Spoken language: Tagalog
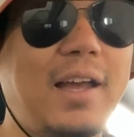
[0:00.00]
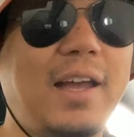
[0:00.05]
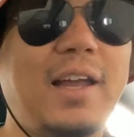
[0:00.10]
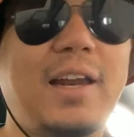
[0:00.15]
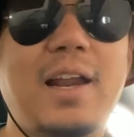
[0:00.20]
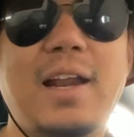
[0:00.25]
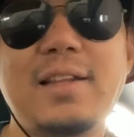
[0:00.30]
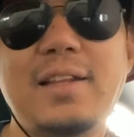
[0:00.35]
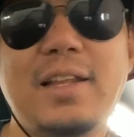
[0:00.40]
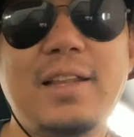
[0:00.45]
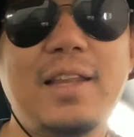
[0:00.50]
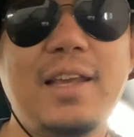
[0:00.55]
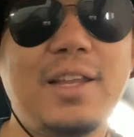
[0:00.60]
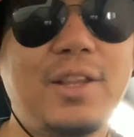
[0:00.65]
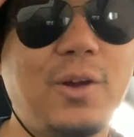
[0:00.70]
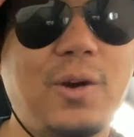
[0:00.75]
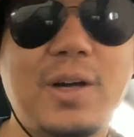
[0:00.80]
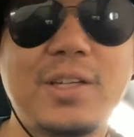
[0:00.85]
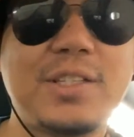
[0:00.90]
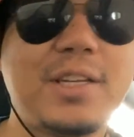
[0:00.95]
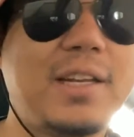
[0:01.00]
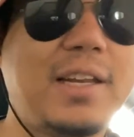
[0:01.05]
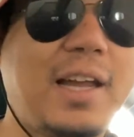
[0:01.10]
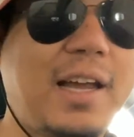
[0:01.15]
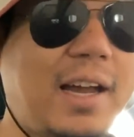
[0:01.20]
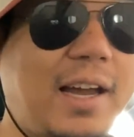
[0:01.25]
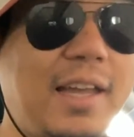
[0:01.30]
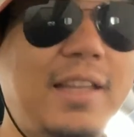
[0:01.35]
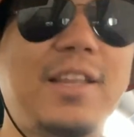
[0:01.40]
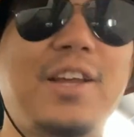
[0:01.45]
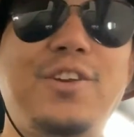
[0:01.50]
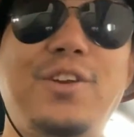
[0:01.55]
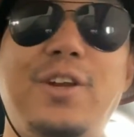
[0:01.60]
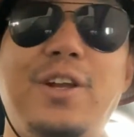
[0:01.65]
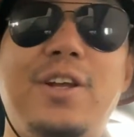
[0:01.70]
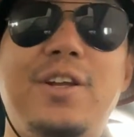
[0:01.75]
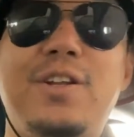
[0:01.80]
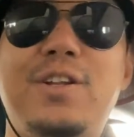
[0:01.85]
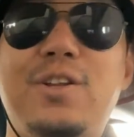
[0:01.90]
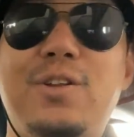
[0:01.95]
nandito kasi nakita nyo na
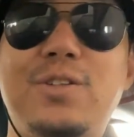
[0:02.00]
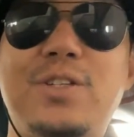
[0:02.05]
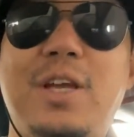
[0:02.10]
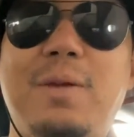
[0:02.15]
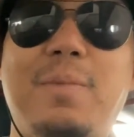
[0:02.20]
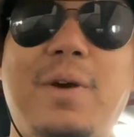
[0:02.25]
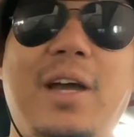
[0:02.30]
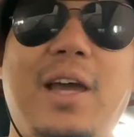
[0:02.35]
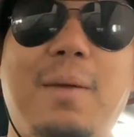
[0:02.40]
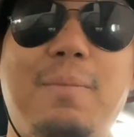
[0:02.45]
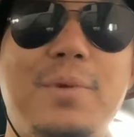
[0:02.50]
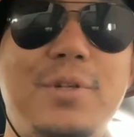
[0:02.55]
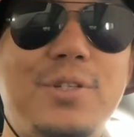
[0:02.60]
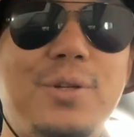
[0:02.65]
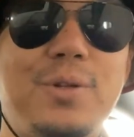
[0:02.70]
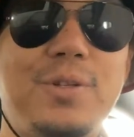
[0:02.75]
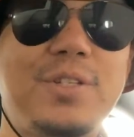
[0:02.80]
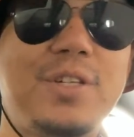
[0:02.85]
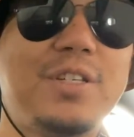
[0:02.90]
yun dun sa ibang episodes.